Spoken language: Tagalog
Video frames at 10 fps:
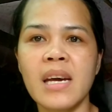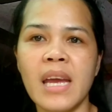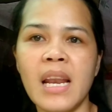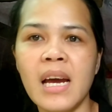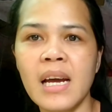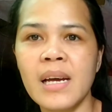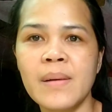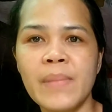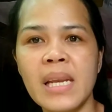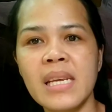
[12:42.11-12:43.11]

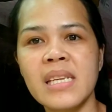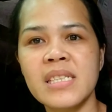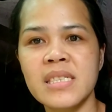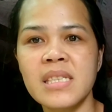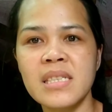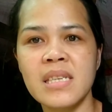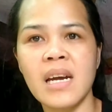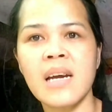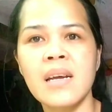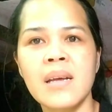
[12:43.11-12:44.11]
kailangan malinis na siya,